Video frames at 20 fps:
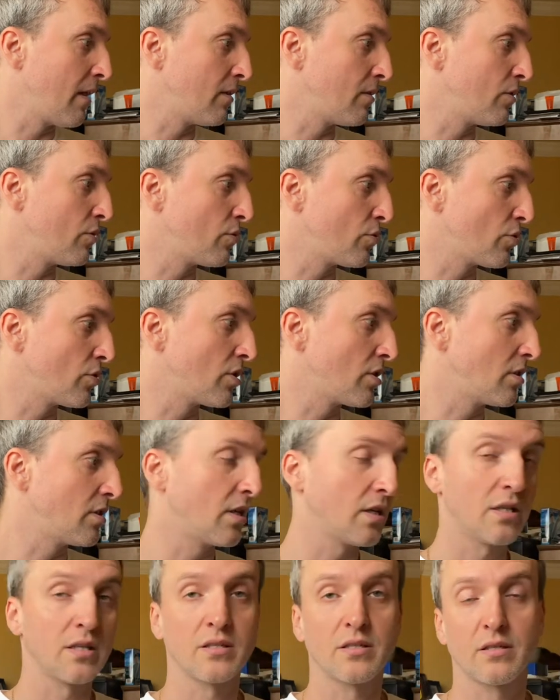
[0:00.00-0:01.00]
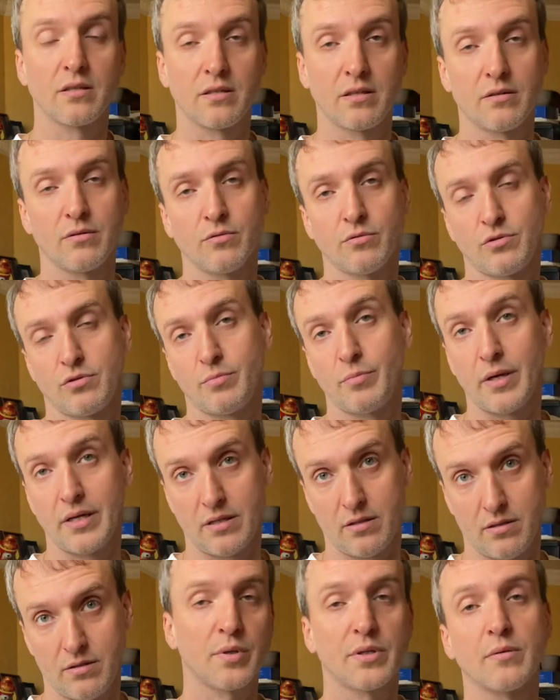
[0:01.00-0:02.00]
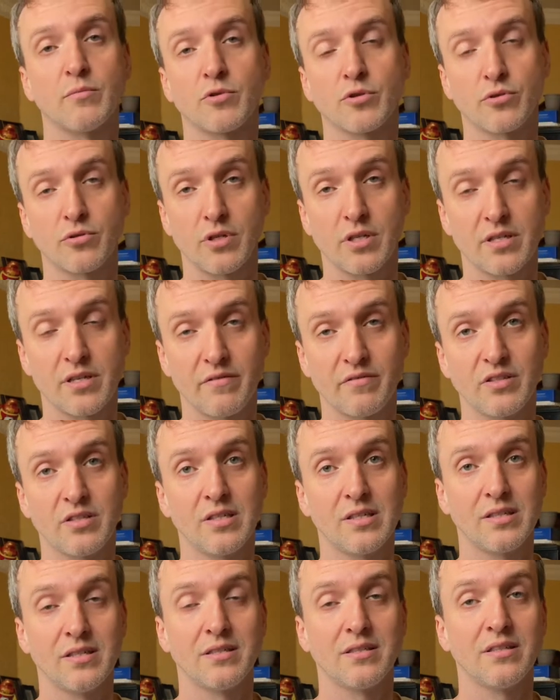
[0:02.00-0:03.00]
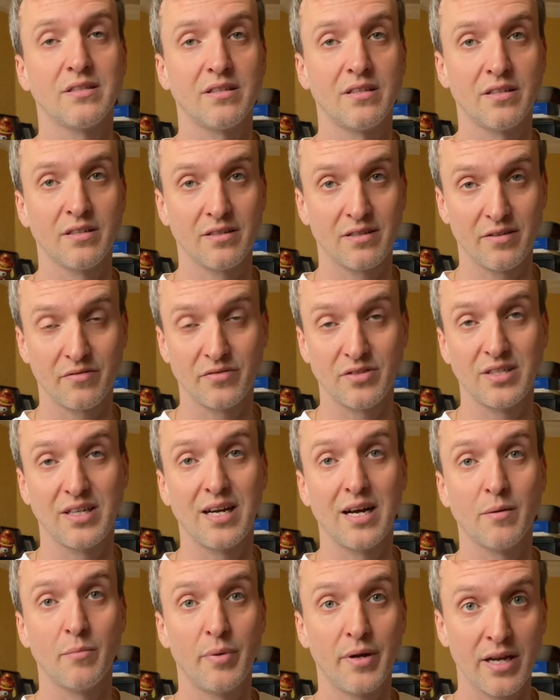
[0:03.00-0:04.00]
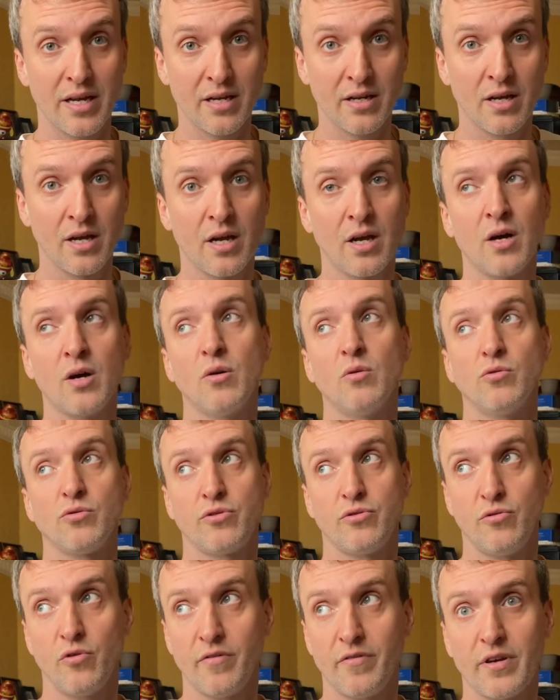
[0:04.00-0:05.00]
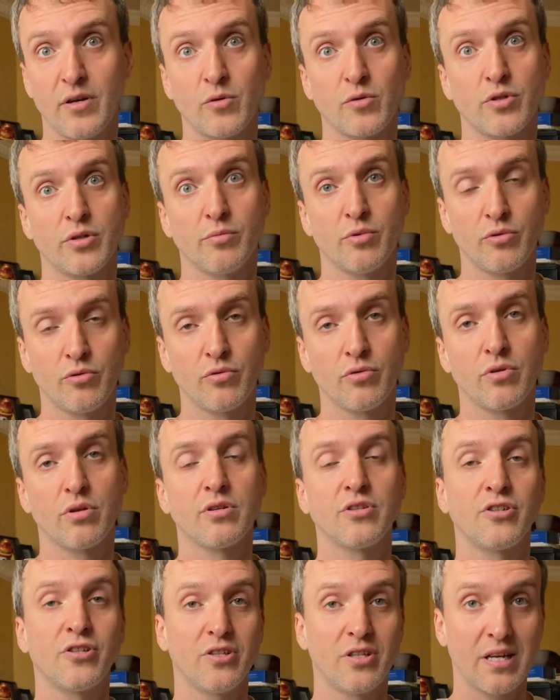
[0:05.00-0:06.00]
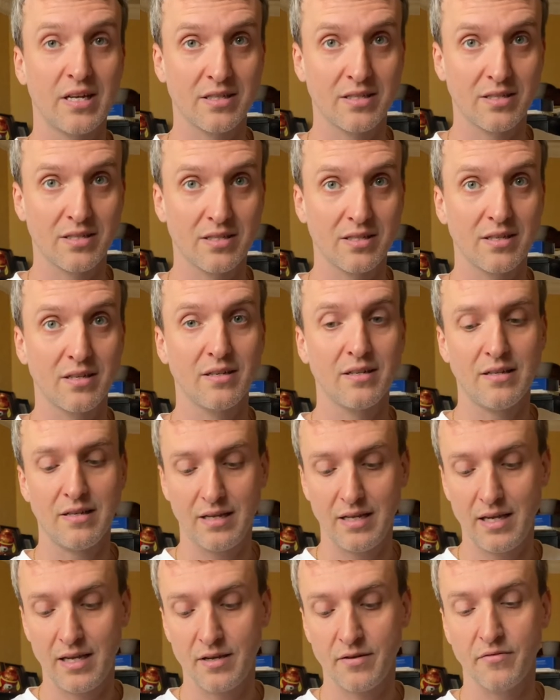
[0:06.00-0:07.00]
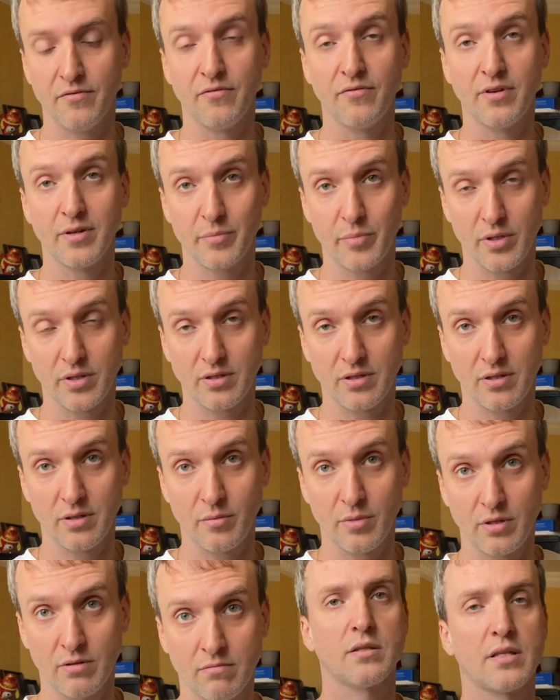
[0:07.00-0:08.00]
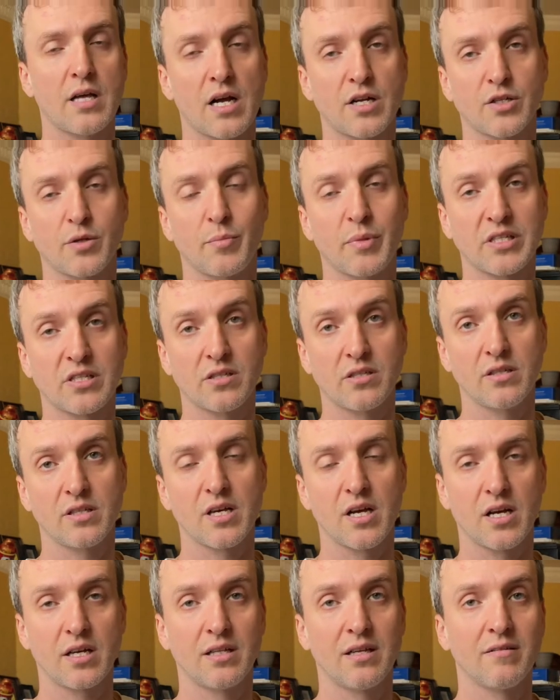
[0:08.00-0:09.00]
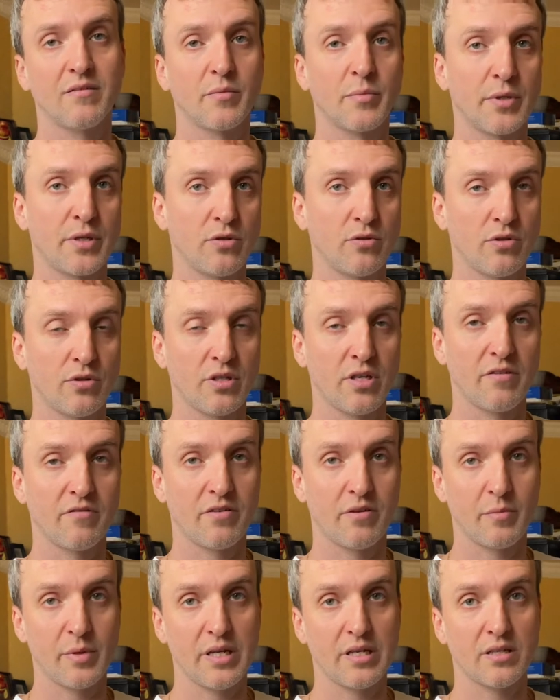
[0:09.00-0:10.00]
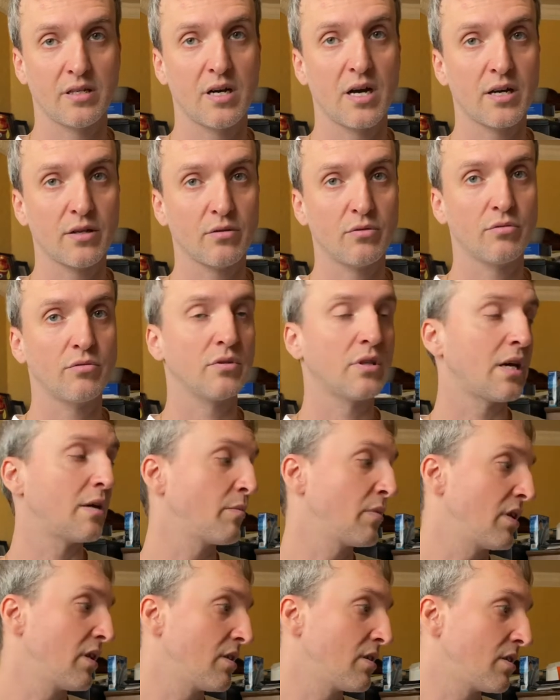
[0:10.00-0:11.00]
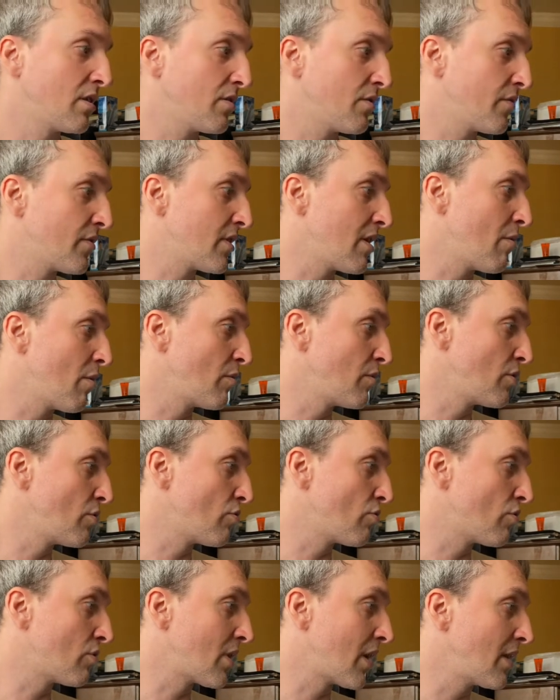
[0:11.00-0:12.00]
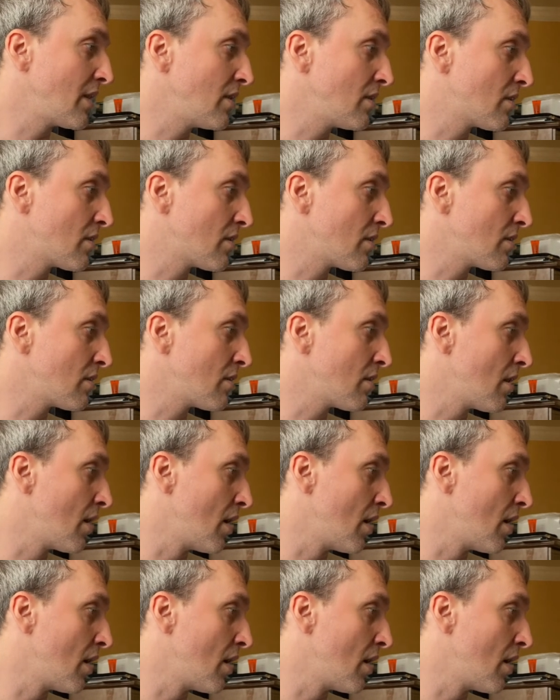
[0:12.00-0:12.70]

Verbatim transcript: нужно сделать это успеть. Потому что если вы сделаете это в декабре, условия уже будут считаться невыполненными. Также по ссылке, когда вы перейдете оформлять карту, там есть в самом низу страницы